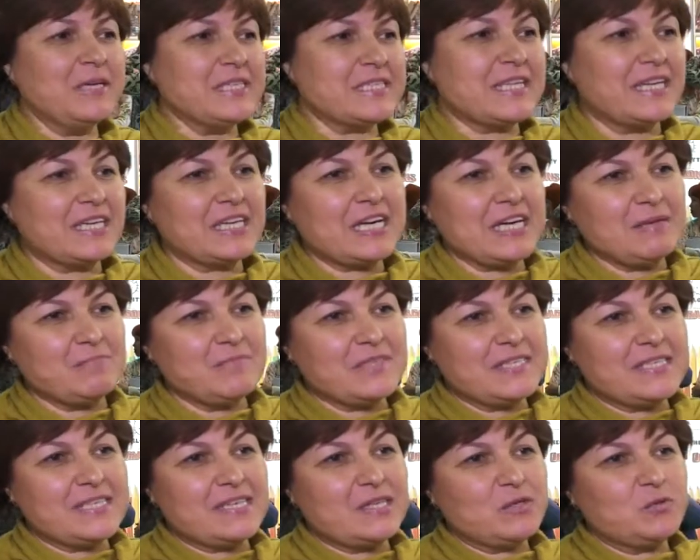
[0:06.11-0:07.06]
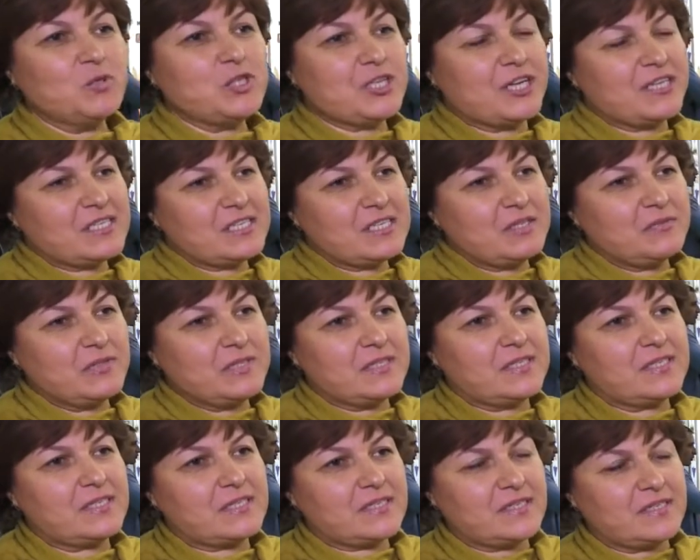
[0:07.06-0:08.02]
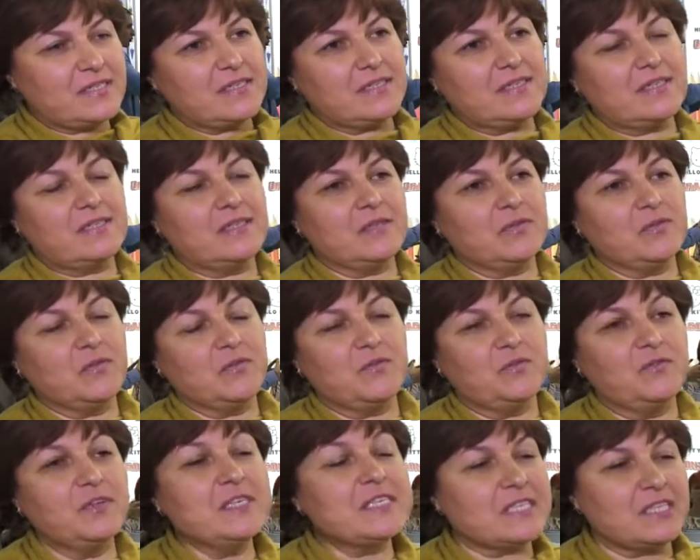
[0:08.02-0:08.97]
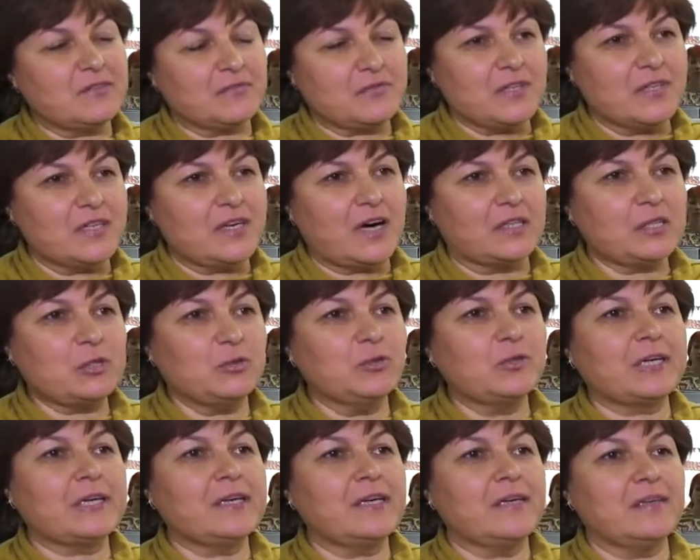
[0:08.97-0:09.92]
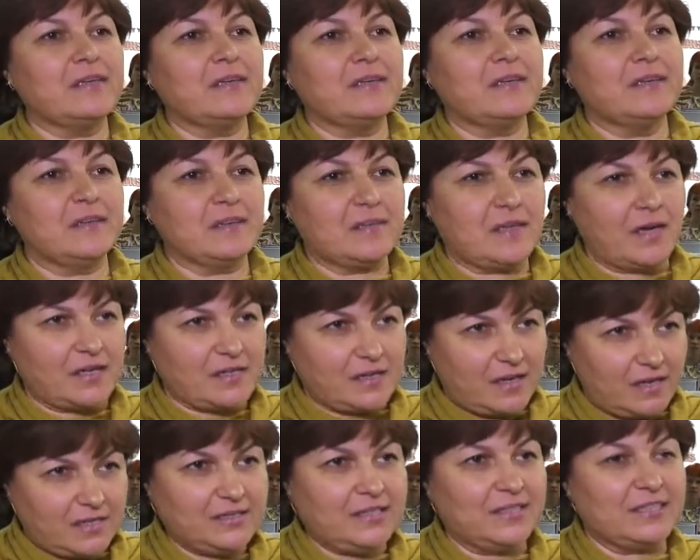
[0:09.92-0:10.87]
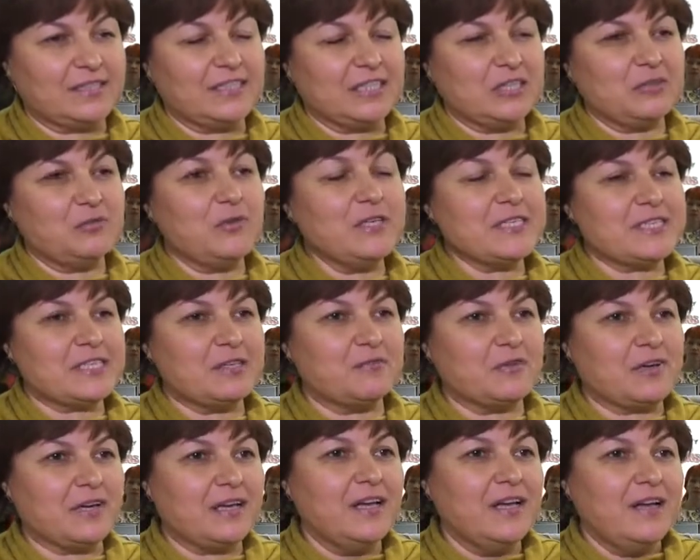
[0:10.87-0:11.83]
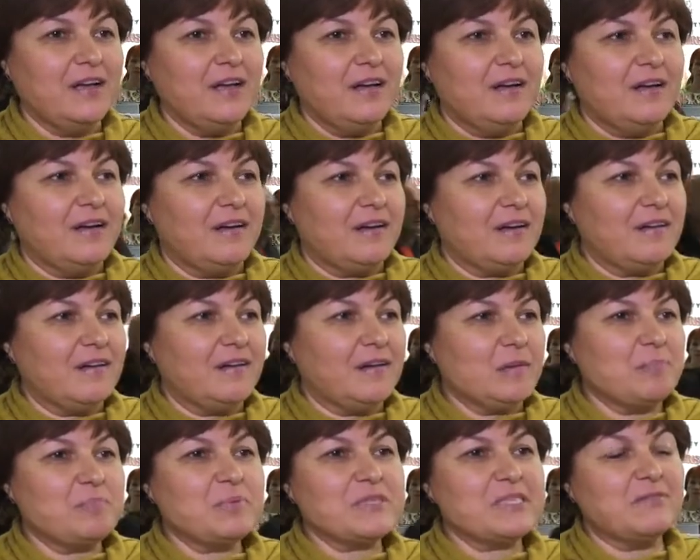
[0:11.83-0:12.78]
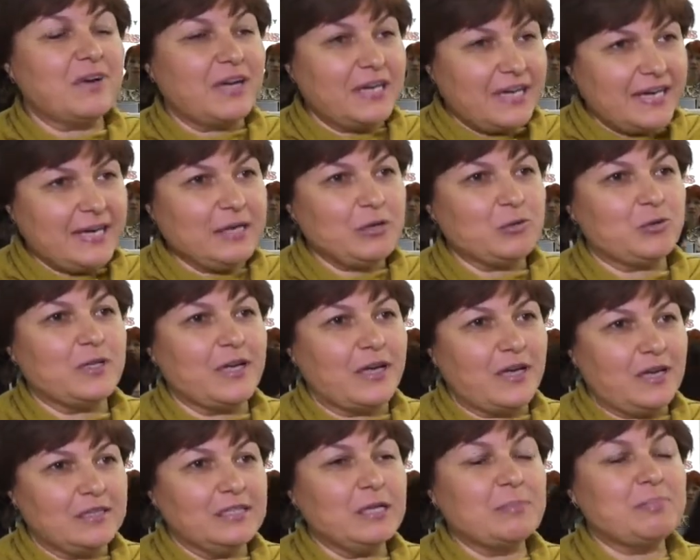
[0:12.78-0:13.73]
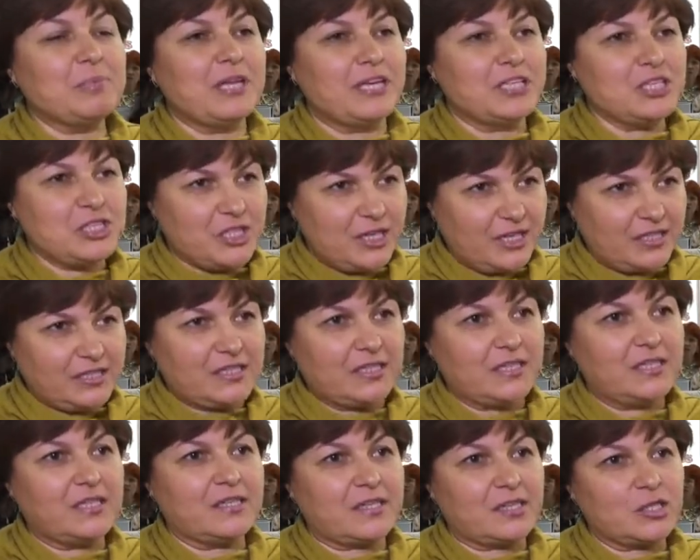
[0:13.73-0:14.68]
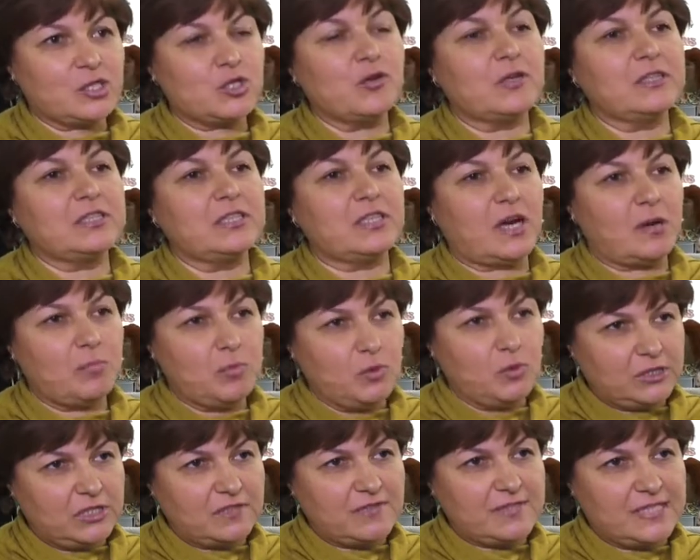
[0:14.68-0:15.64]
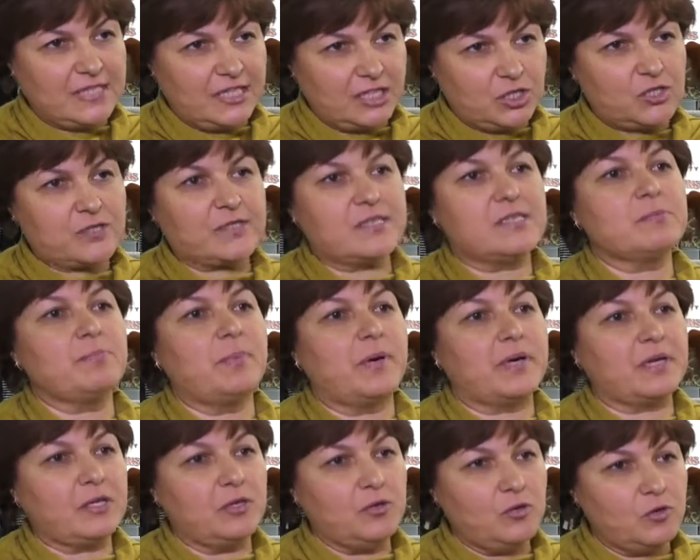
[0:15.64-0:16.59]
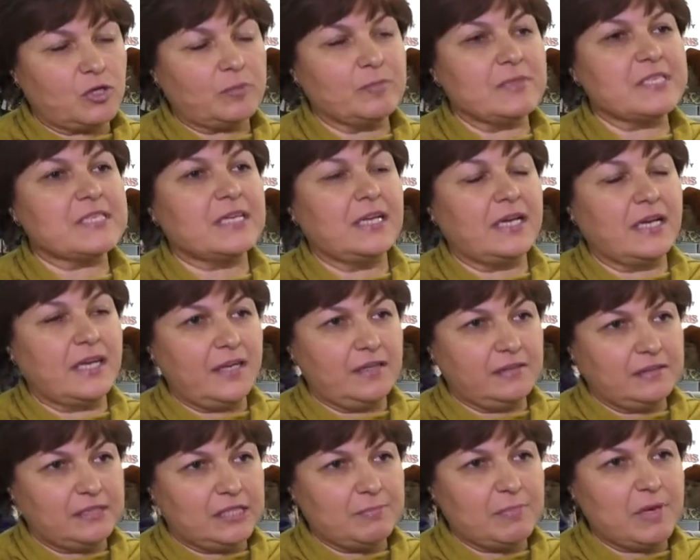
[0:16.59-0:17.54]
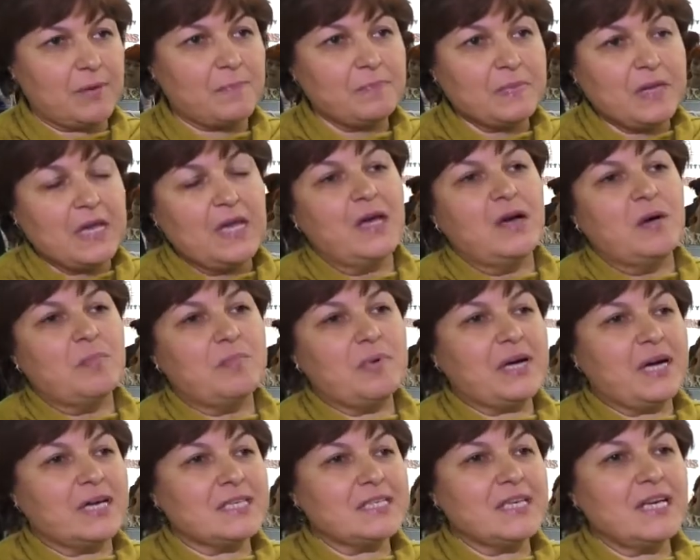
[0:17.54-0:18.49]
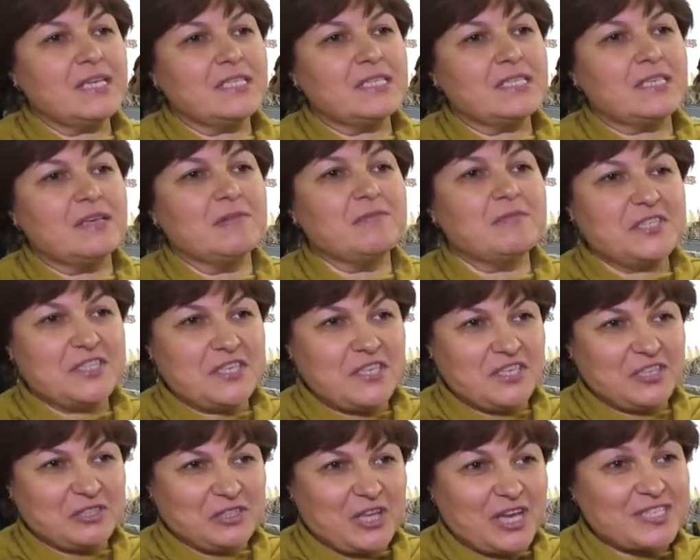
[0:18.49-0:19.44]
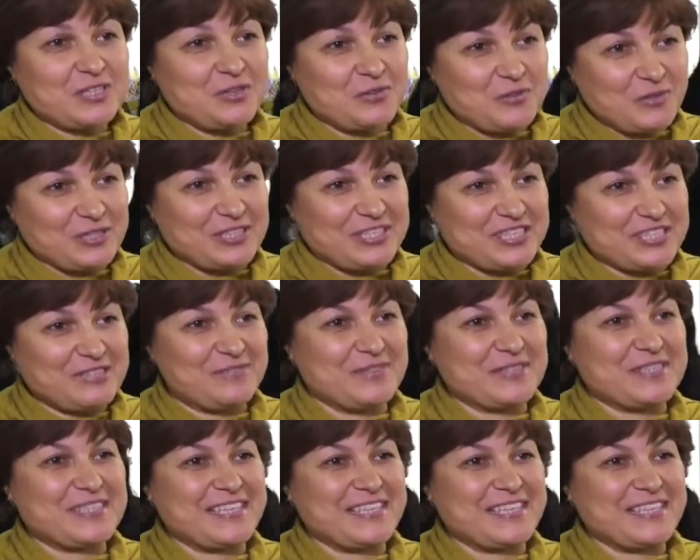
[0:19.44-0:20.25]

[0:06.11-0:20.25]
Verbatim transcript: стараемся участвовать э, в выставках, которые, э, как, как данная выставка, э, позволяют на, на площадках хорошо отработать, встретиться с партнерами, с клиентами, показать все достоинства,